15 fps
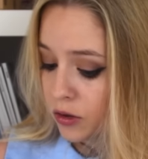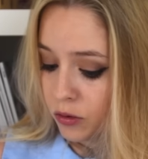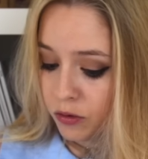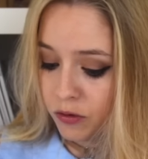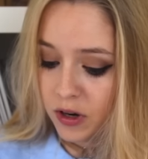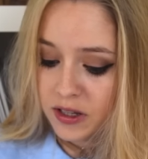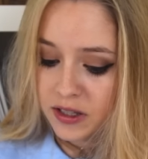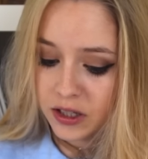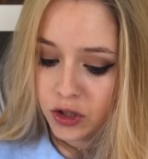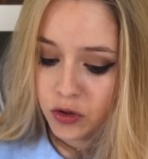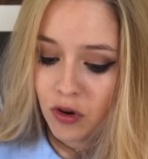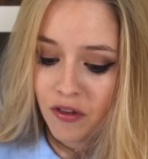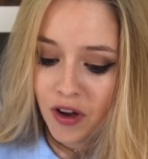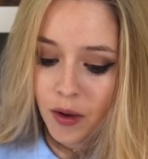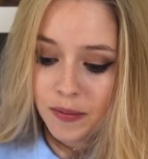Donc voilà, c'est que je
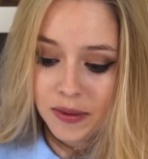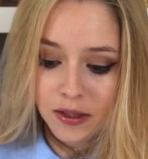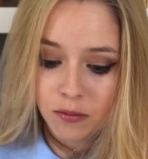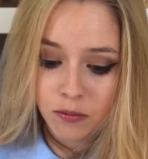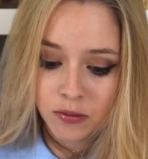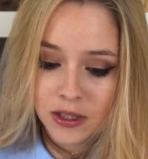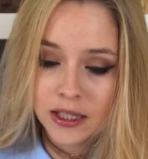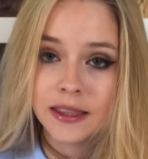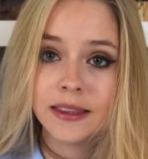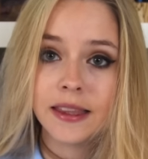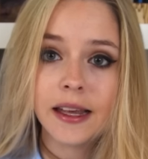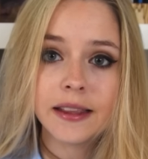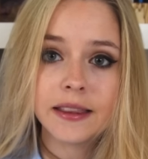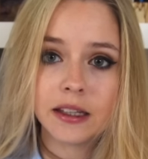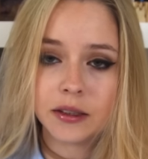dois avoir un une petite
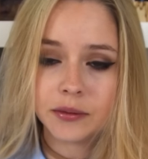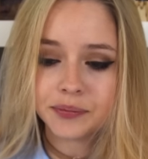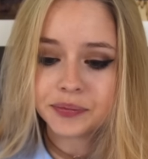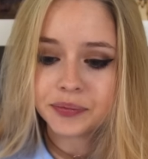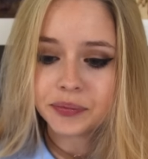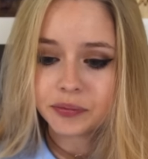tête. Hein.